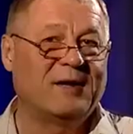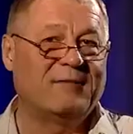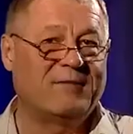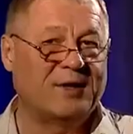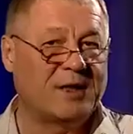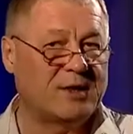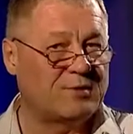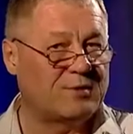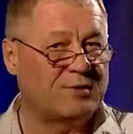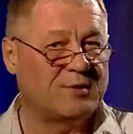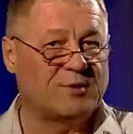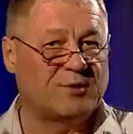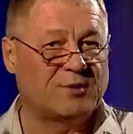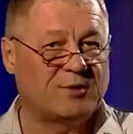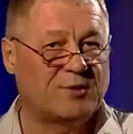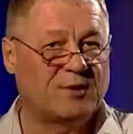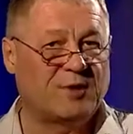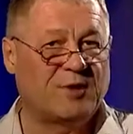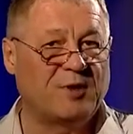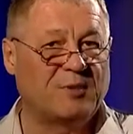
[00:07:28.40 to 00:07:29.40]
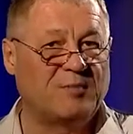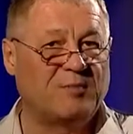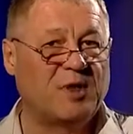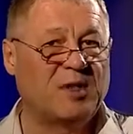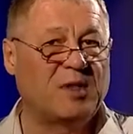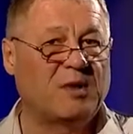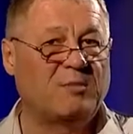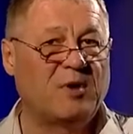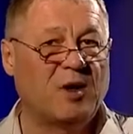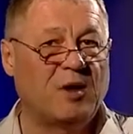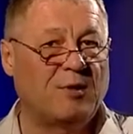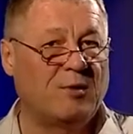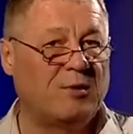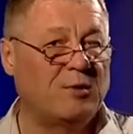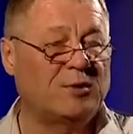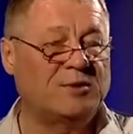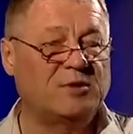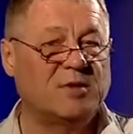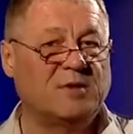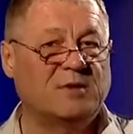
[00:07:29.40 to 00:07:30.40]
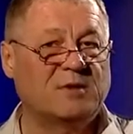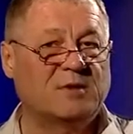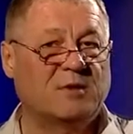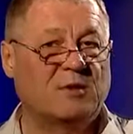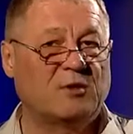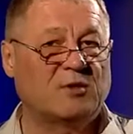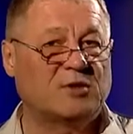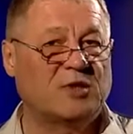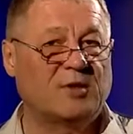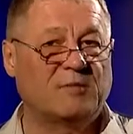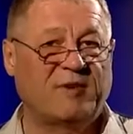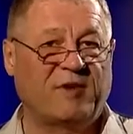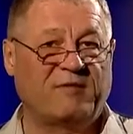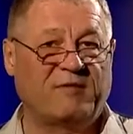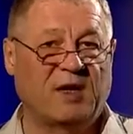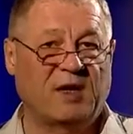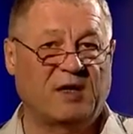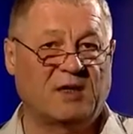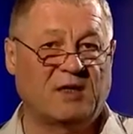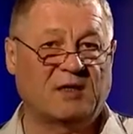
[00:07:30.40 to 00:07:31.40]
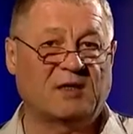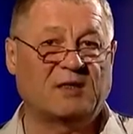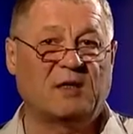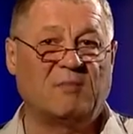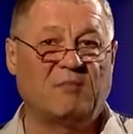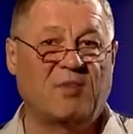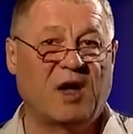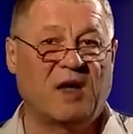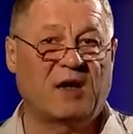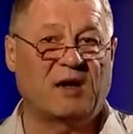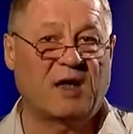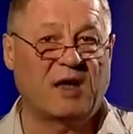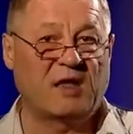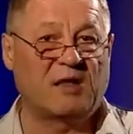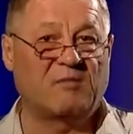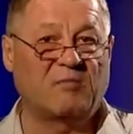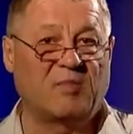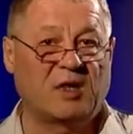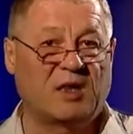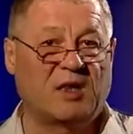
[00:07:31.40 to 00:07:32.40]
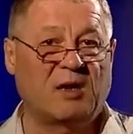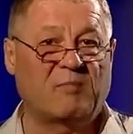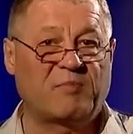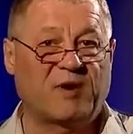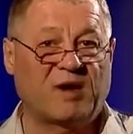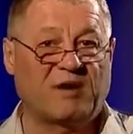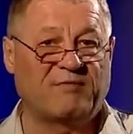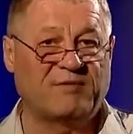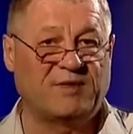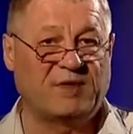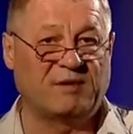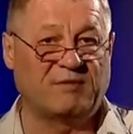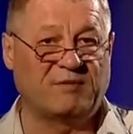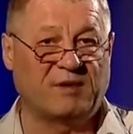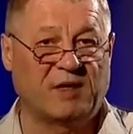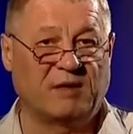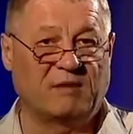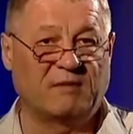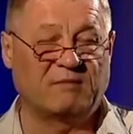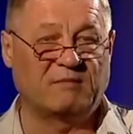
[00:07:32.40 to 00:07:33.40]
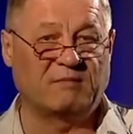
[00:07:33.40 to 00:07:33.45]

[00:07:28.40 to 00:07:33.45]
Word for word: В эту историю было бы очень сложно поверить, если бы она не была правдивой.